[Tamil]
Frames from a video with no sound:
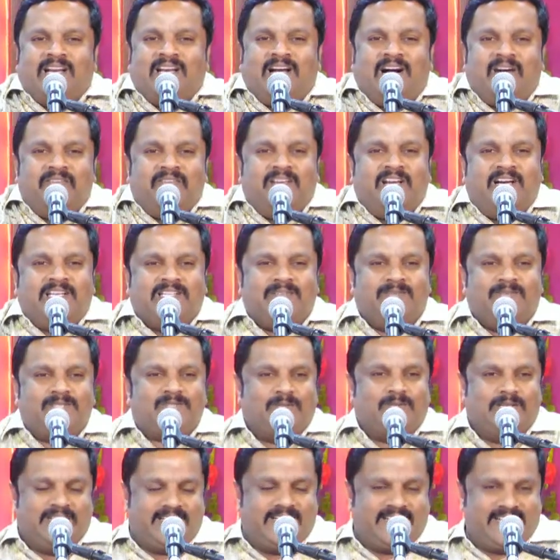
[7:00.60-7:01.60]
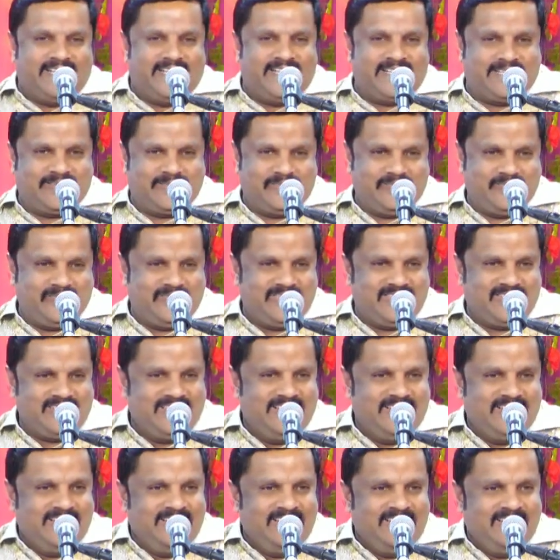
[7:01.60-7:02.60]
ஆவியானவர் சொல்லுகிறார்
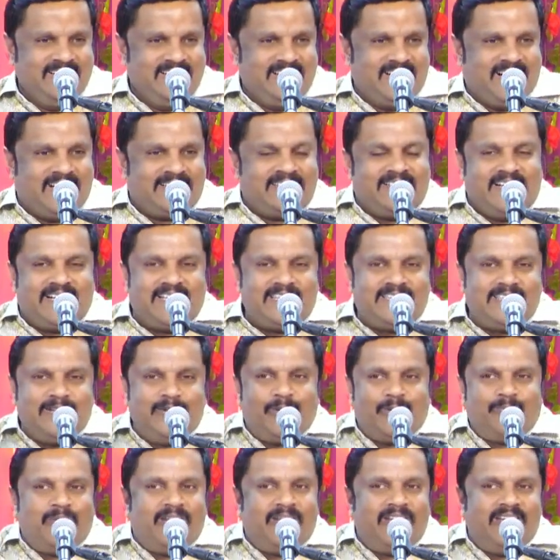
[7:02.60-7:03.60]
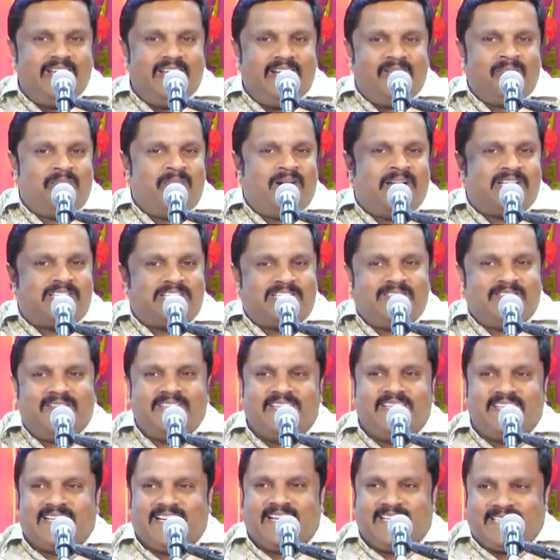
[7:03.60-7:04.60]
அந்த இடத்துல ஒரு பெரிய மாற்றம்
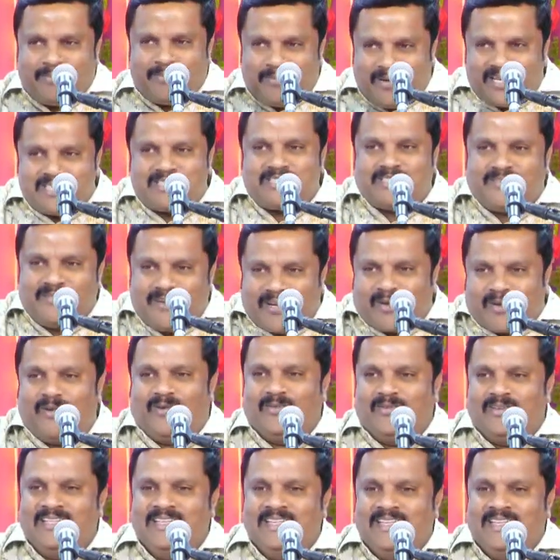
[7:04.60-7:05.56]
வந்திருக்கு அந்த மாற்றம் வரும்